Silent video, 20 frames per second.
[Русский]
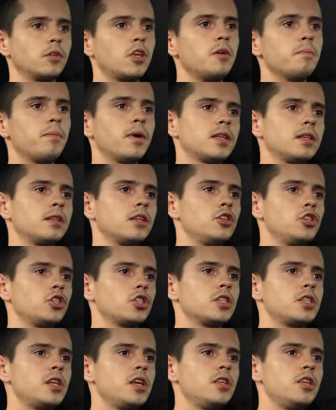Геймпад — это
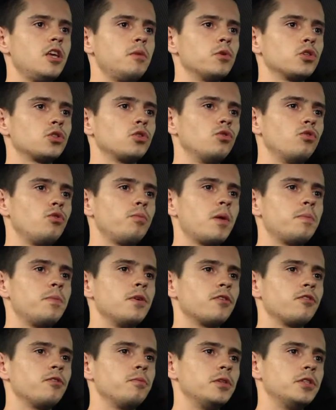нечто среднее между
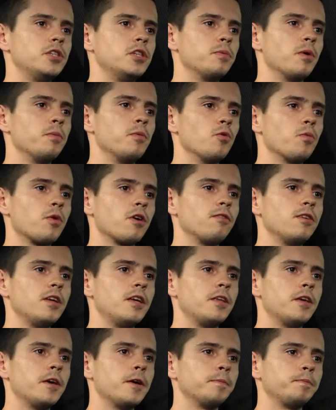двумя первыми типами
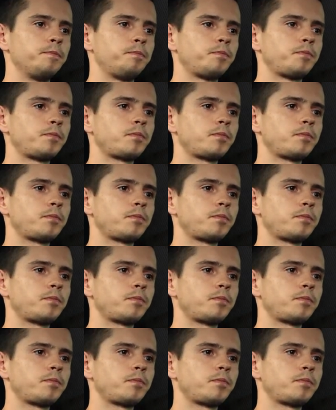управления,